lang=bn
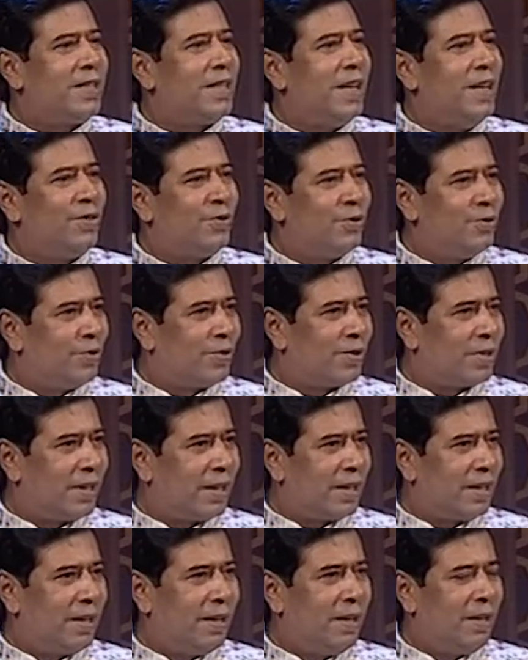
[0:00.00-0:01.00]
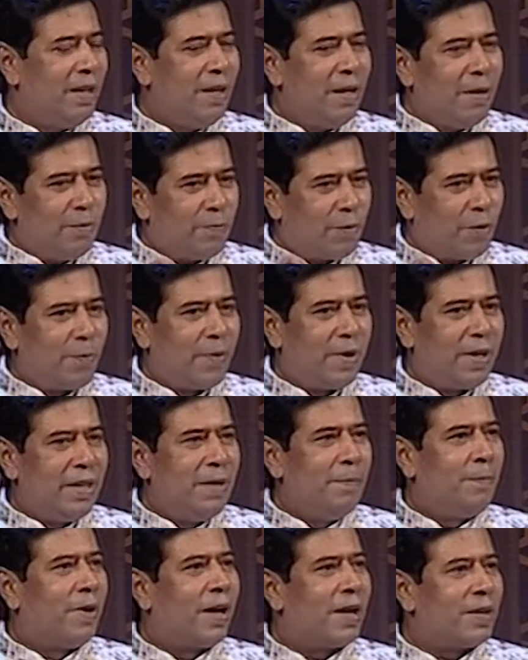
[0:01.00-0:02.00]
সেই সুযোগটাকে
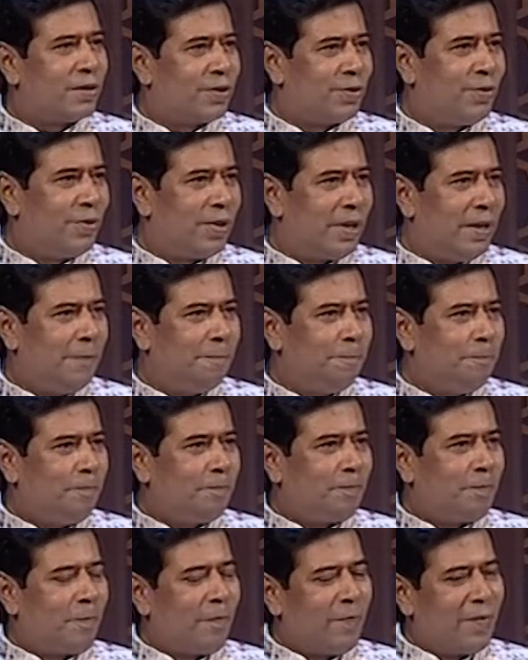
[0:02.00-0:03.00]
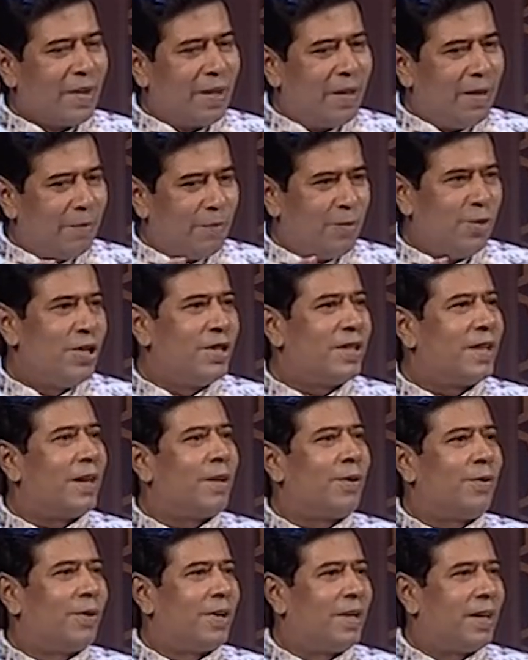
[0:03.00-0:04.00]
প্রপারলি ব্রাশ করে
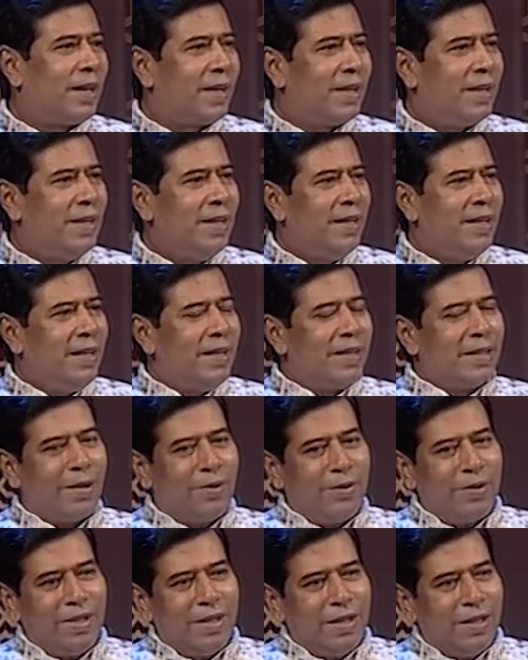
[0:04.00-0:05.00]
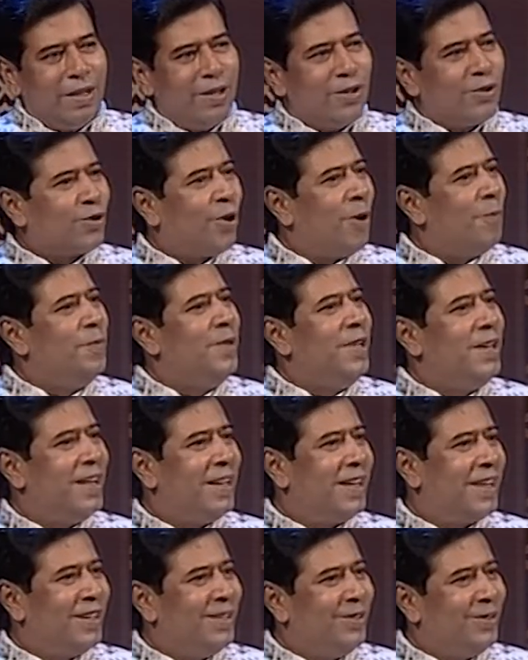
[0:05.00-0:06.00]
পরিষ্কার করে রাখি তাহলে সব
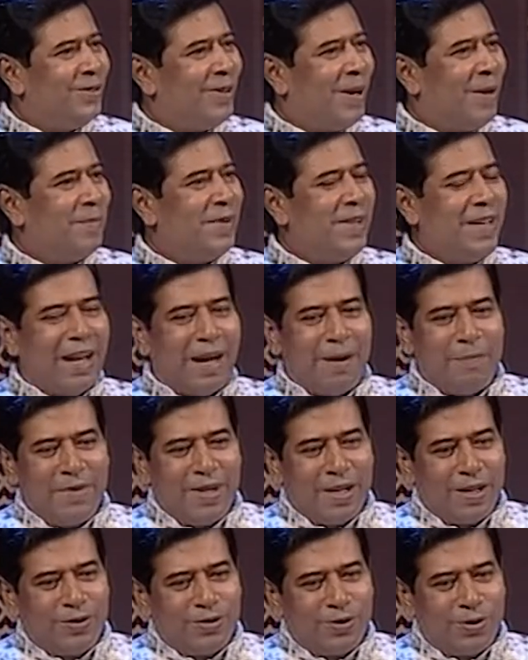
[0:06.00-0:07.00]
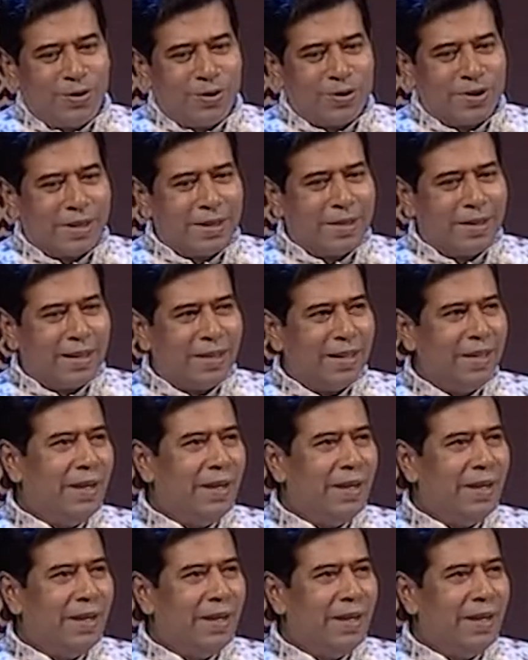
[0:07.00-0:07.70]
দিকেই কিন্তু আমি আমি একজন রোজাদার